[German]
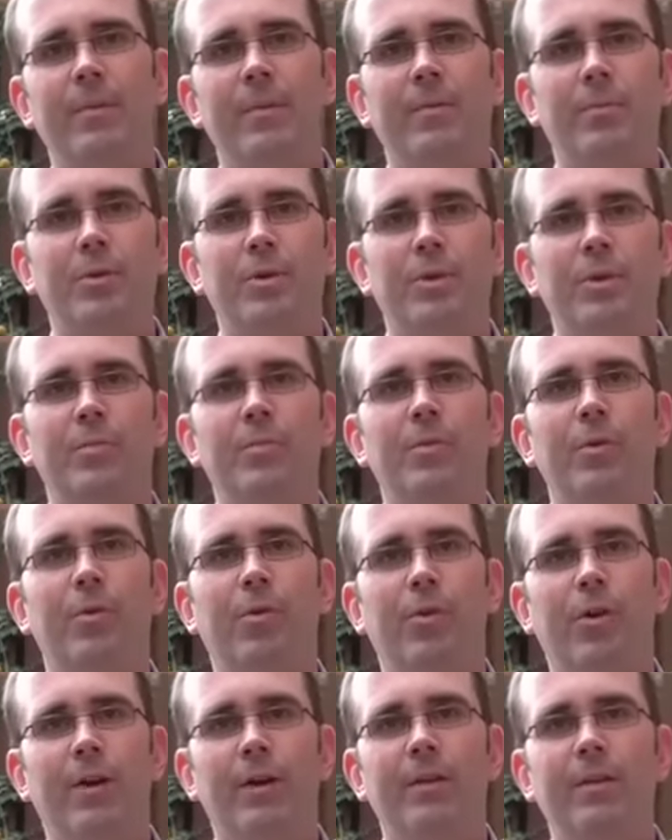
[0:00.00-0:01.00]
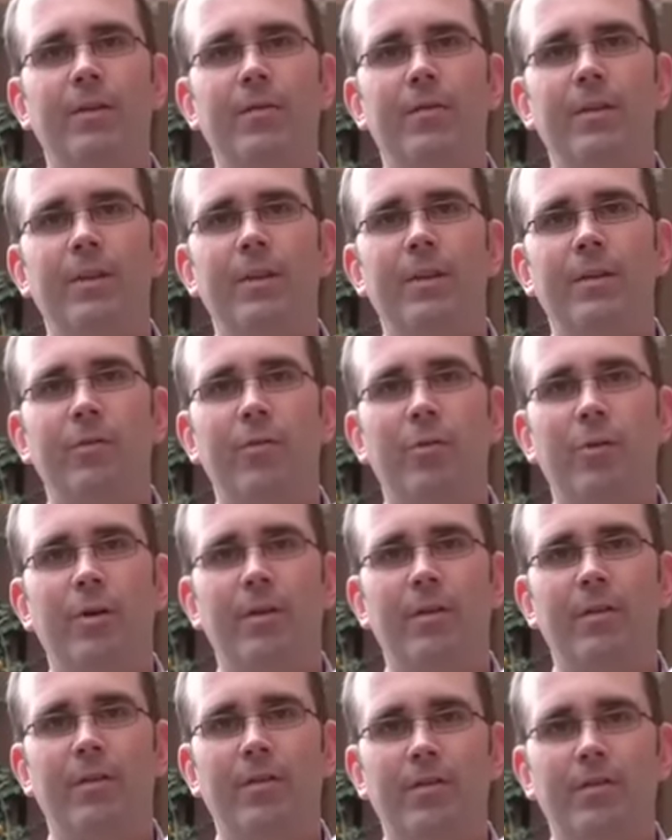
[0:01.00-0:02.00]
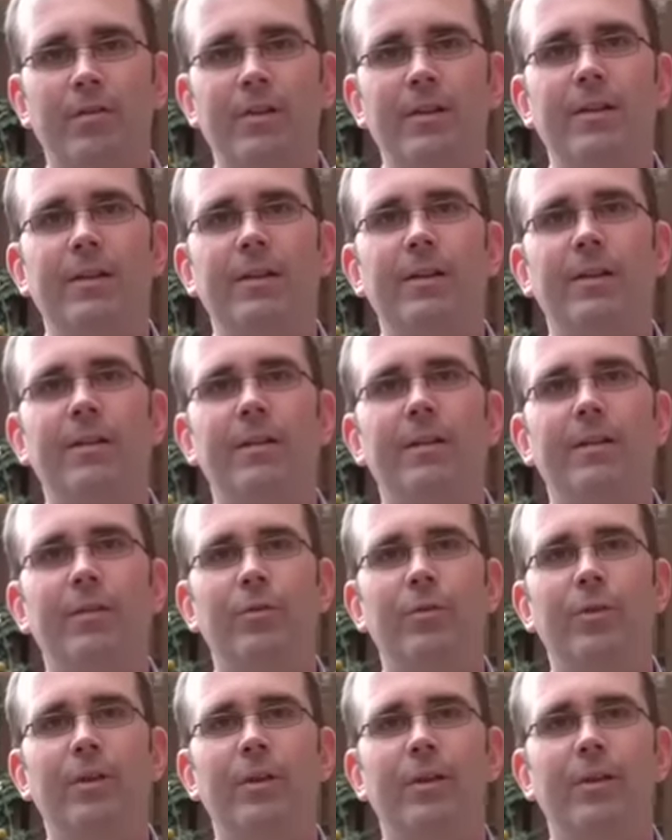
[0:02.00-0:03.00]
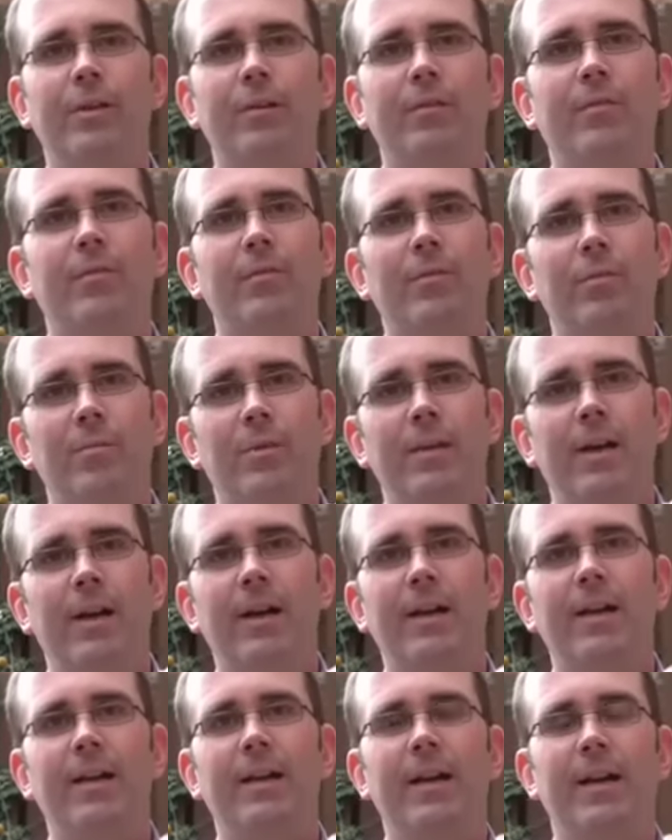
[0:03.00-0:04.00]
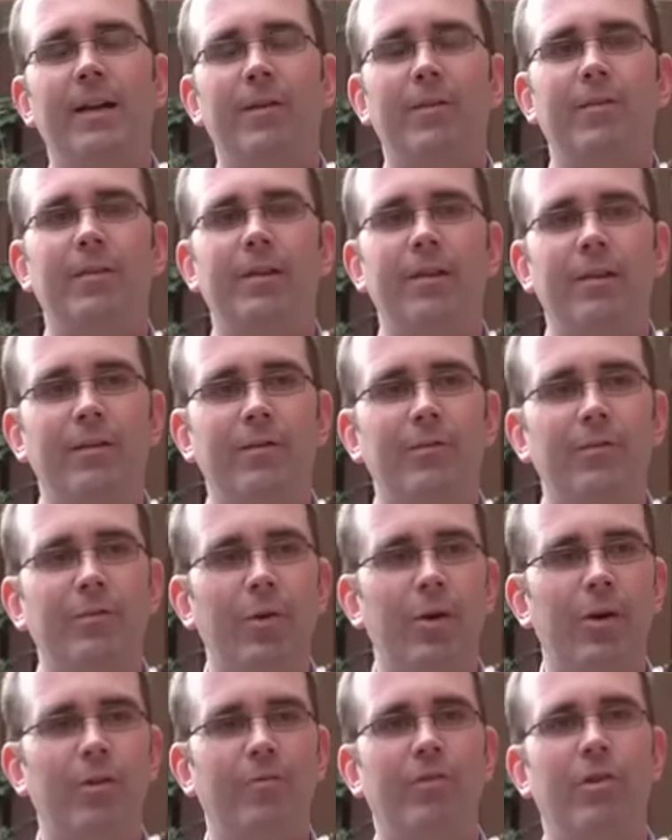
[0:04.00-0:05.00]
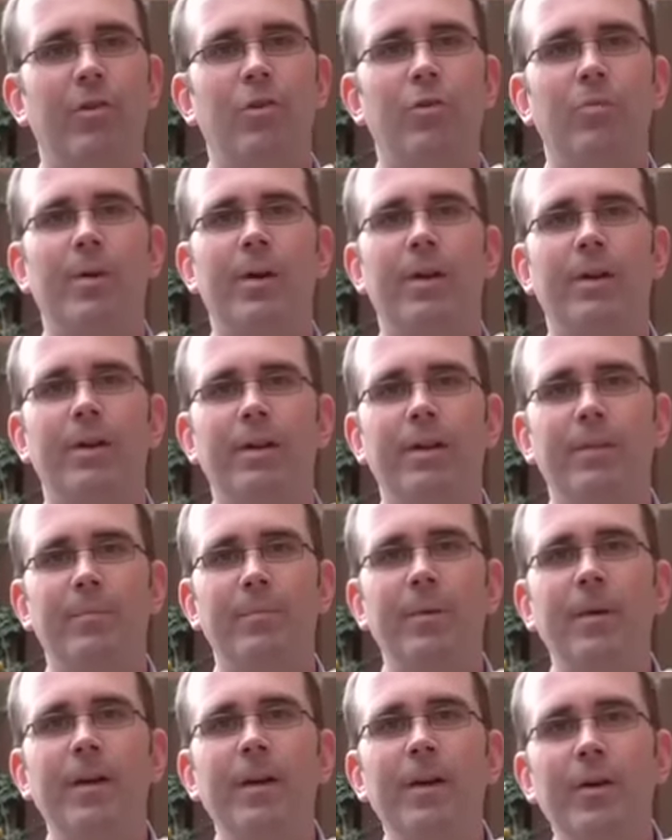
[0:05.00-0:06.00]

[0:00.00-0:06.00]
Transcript: in bestimmte Orte ziehen, dort siedeln und zum Teil ganze Dörfer übernehmen